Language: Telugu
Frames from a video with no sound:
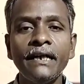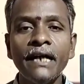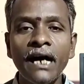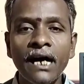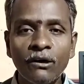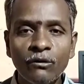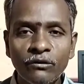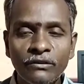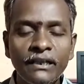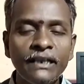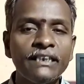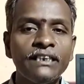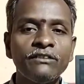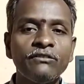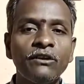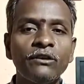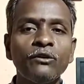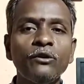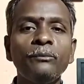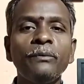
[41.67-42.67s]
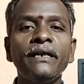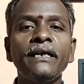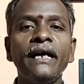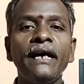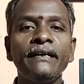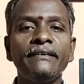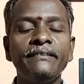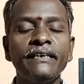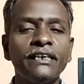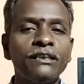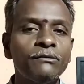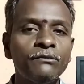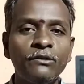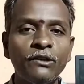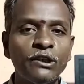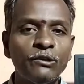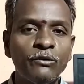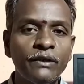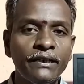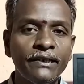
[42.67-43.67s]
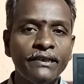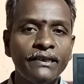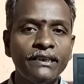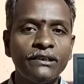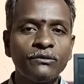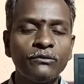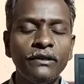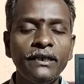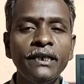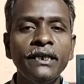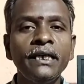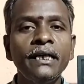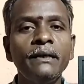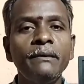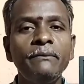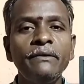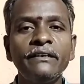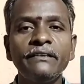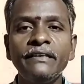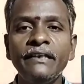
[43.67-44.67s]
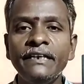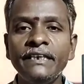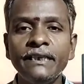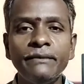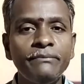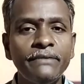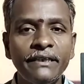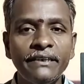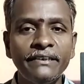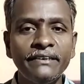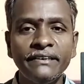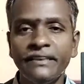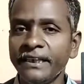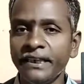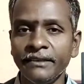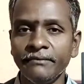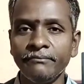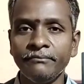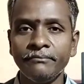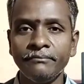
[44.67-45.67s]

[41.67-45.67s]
నాకు తెలిసినంత వరకు పరిహార శాస్త్రం ఉన్నటువంటి తీసుకొని మీకు తెలియజేయడం జరిగింది